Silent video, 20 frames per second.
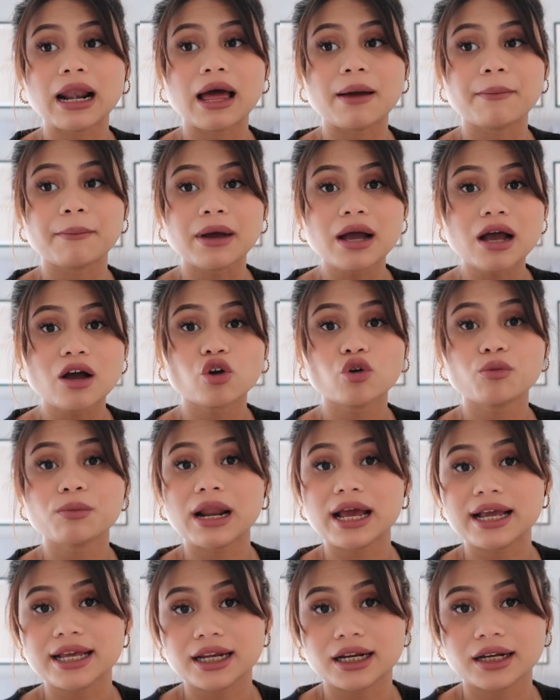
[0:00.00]
lama aku
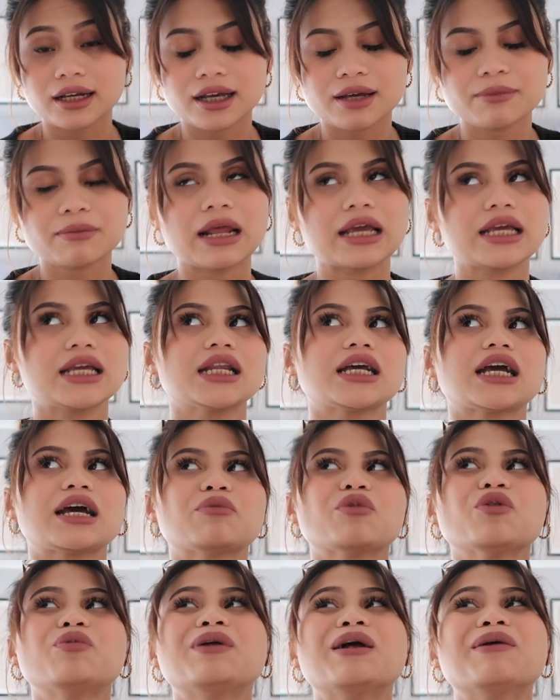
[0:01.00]
melahir eh
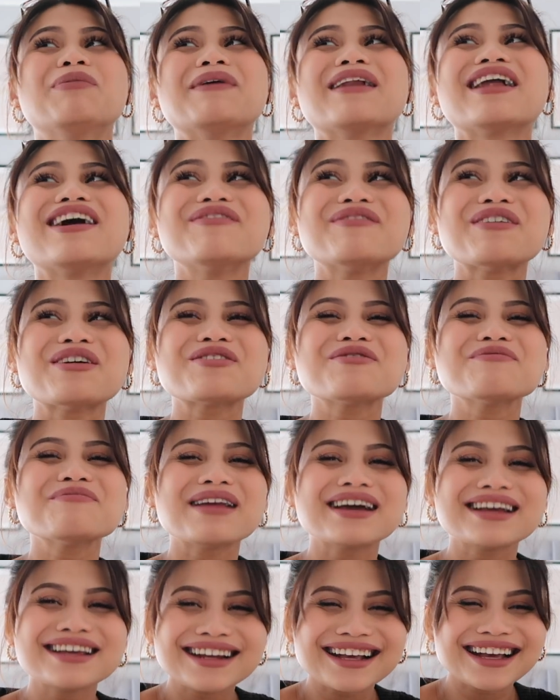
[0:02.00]
melahirkan mau berapa lama aku
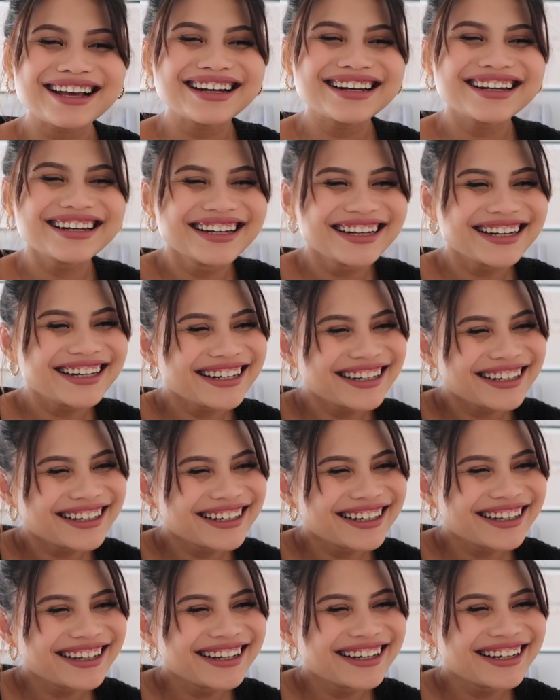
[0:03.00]
melahirkan
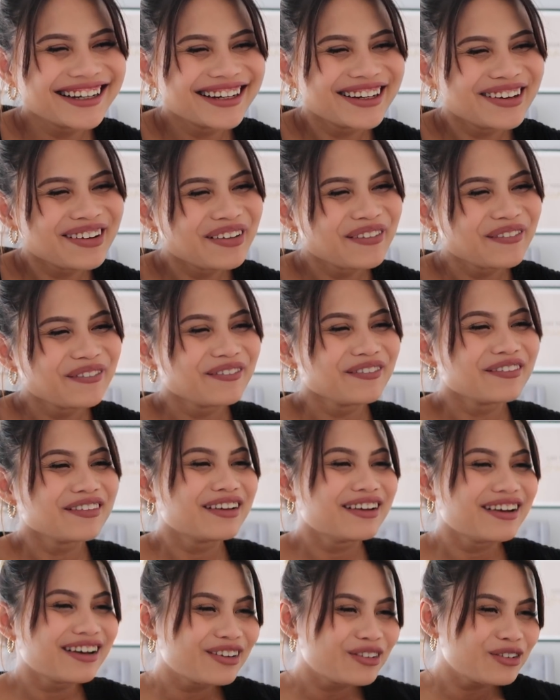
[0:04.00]

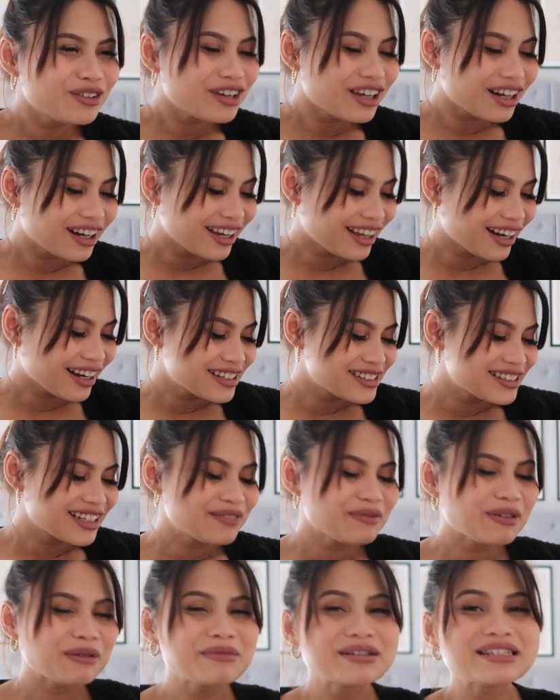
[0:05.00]
aduh gara-gara
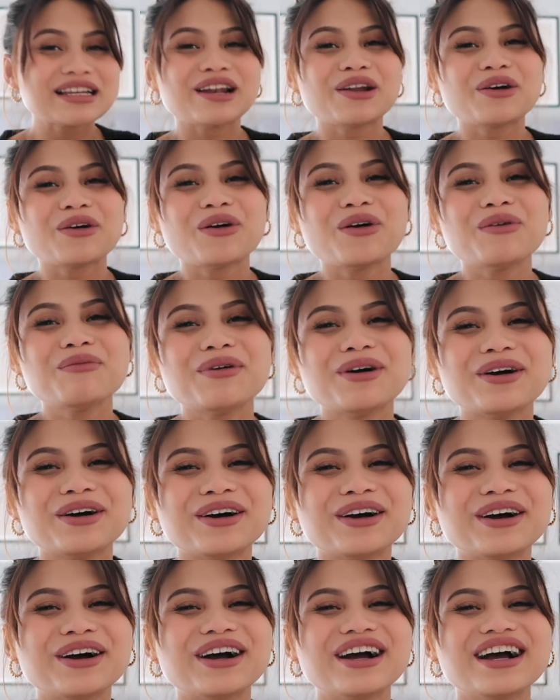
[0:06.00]
Jen mami salah
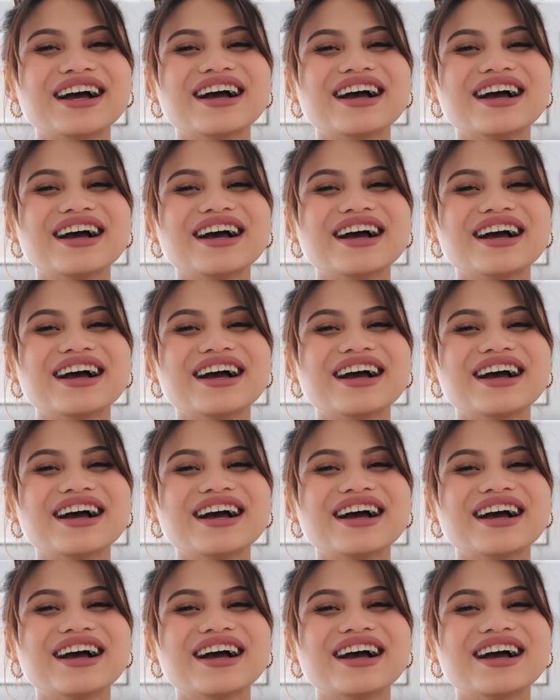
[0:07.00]
ngomong